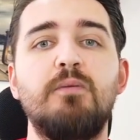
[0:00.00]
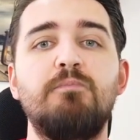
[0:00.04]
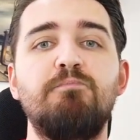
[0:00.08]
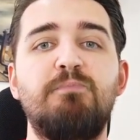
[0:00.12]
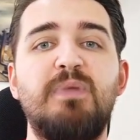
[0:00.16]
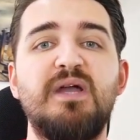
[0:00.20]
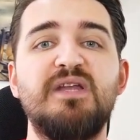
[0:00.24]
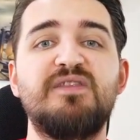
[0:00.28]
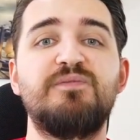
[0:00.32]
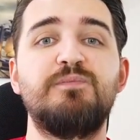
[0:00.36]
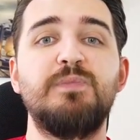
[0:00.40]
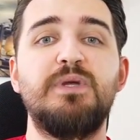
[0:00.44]

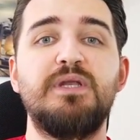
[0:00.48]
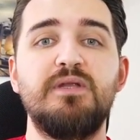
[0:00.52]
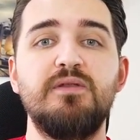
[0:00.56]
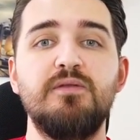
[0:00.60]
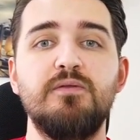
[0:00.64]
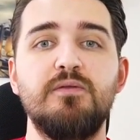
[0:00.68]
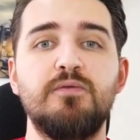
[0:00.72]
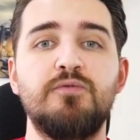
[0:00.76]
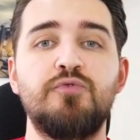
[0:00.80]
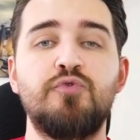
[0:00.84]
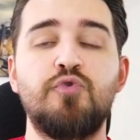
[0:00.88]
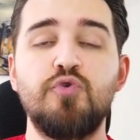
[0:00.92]

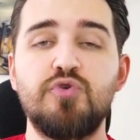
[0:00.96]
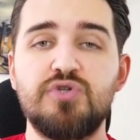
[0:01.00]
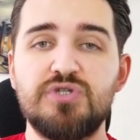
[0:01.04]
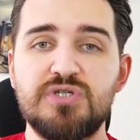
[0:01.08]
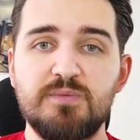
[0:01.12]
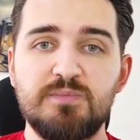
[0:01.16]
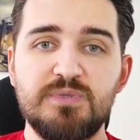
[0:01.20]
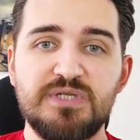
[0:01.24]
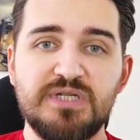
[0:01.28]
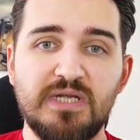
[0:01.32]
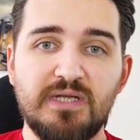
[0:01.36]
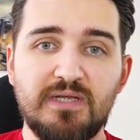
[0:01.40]
Batman'in
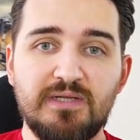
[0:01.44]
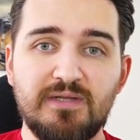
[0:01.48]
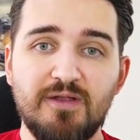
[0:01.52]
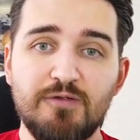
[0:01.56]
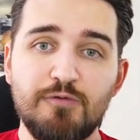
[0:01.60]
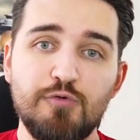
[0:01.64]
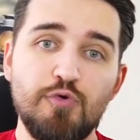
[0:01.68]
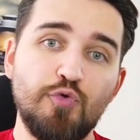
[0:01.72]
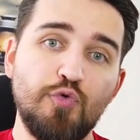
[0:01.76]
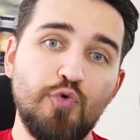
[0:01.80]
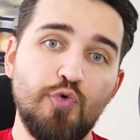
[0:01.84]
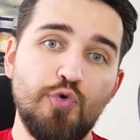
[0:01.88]
Türkçe bir şekilde
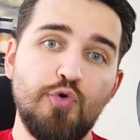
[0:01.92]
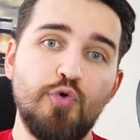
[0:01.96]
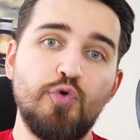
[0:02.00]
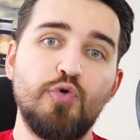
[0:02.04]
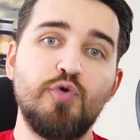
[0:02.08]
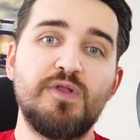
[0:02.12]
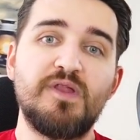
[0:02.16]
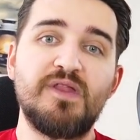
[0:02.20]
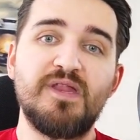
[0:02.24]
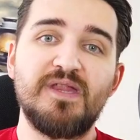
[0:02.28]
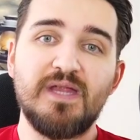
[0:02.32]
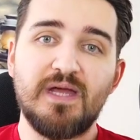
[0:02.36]
son
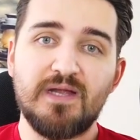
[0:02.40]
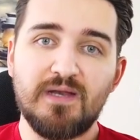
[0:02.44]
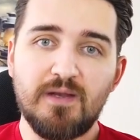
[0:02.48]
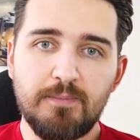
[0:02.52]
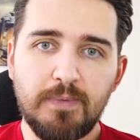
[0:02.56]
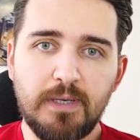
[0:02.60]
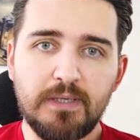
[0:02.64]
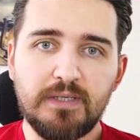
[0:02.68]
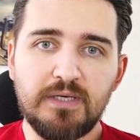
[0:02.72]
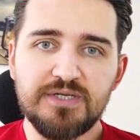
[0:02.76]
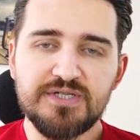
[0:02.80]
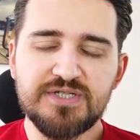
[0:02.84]
oyununu sizlerle
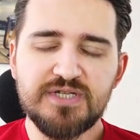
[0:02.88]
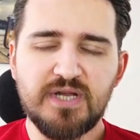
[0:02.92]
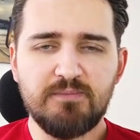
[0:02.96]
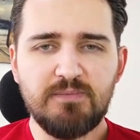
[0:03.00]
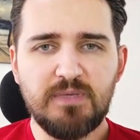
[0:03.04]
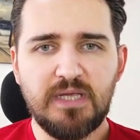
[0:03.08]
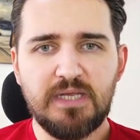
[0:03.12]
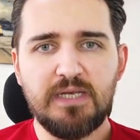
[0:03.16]
paylaşacağım.